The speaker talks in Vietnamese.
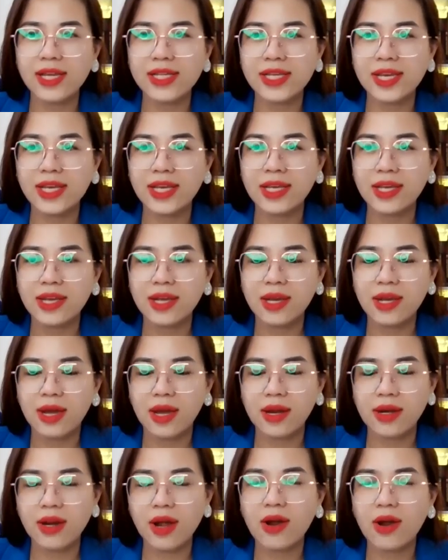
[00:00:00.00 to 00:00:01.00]
là gì
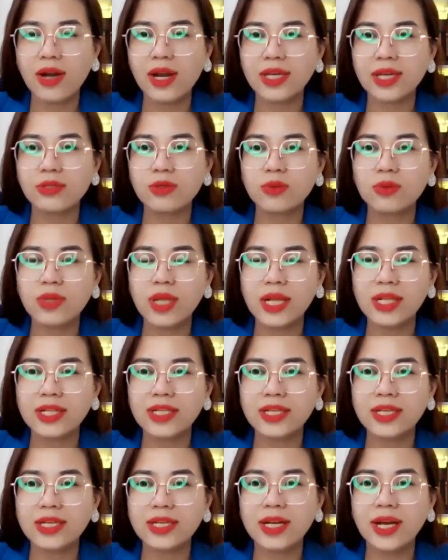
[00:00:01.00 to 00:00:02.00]
à, đó là chúng ta
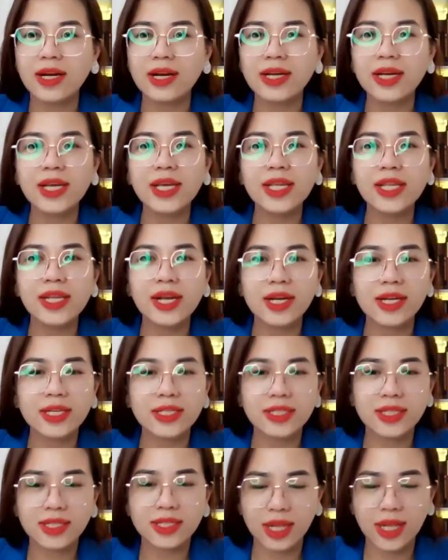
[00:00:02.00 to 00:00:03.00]
chỉ cần ghi nhận
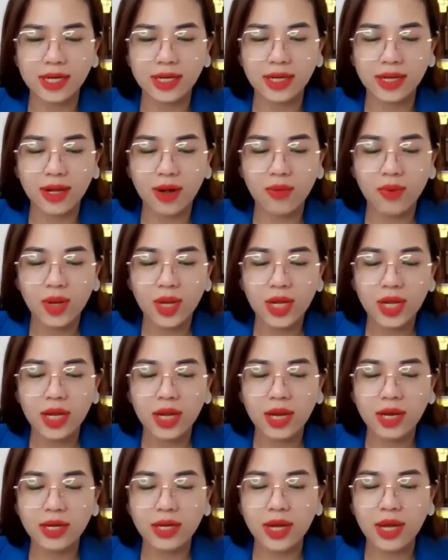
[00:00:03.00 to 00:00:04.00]
cái sự thành công
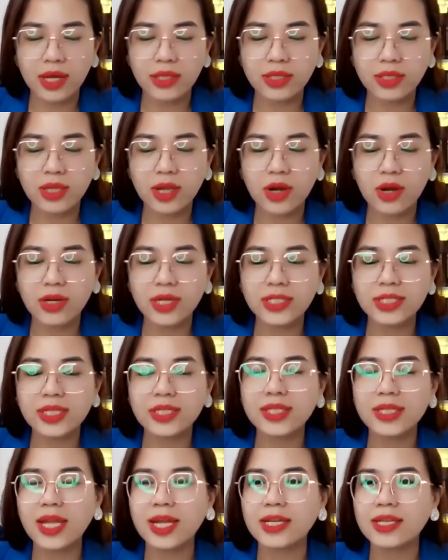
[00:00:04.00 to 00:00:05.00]
à, để cho cái
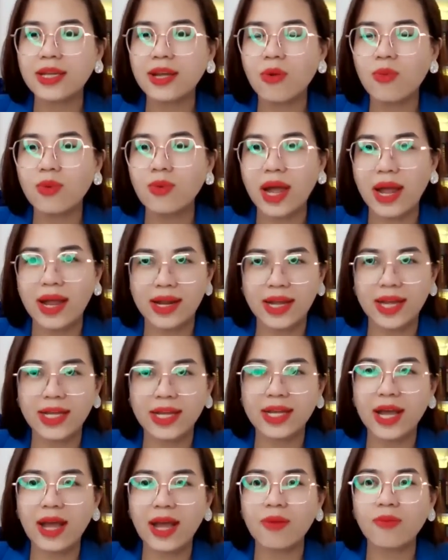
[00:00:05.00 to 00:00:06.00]
sự thành công càng
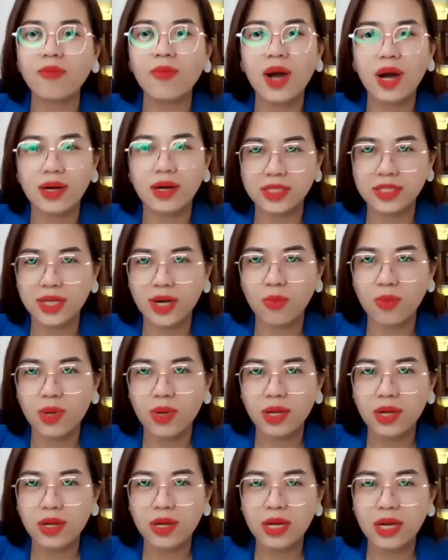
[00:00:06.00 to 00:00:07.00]
ngày càng mở rộng
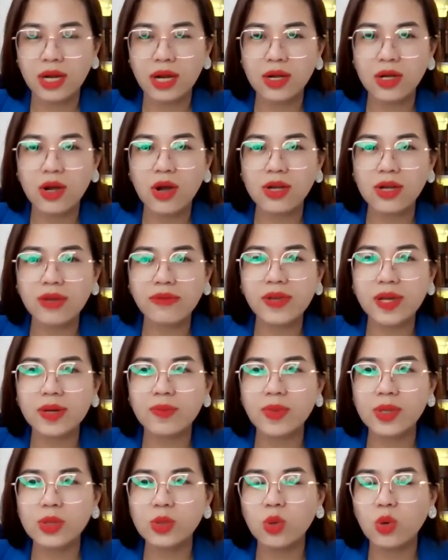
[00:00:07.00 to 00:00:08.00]
à, còn cái
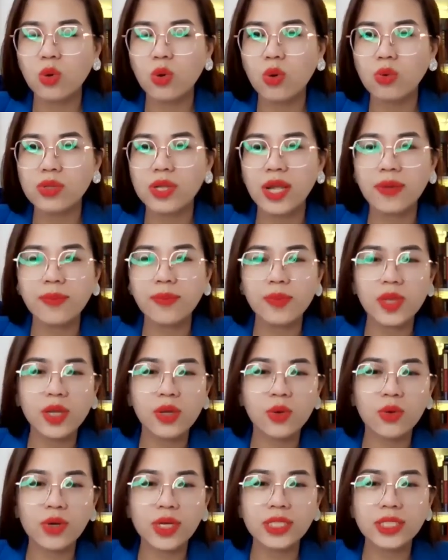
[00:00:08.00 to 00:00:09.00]
việc mà thu hút thêm
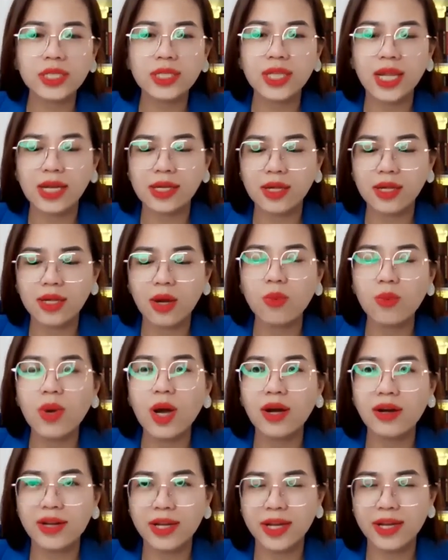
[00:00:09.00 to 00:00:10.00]
nhiều cái sự thành công
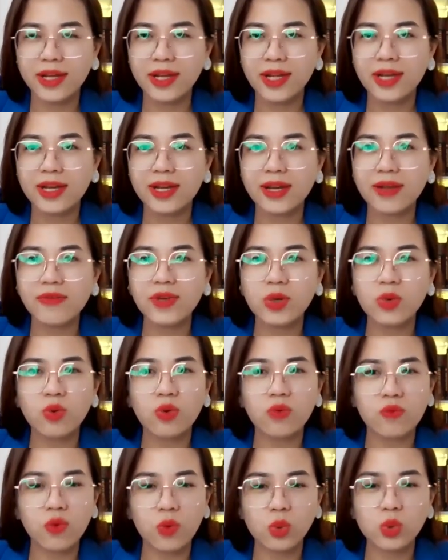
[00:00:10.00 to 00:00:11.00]
hơn á là việc
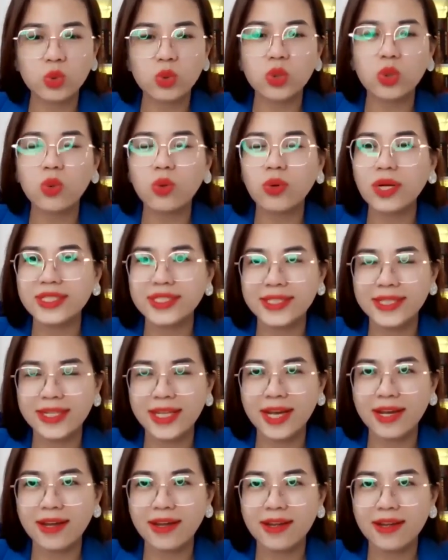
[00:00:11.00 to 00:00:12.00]
của vũ trụ các anh chị
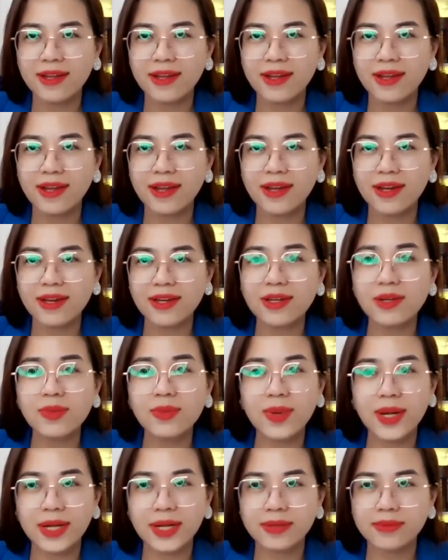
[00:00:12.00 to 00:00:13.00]
nha à, được
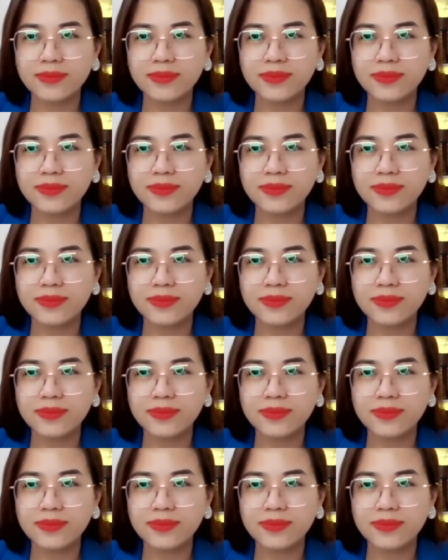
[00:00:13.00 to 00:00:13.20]
không ạ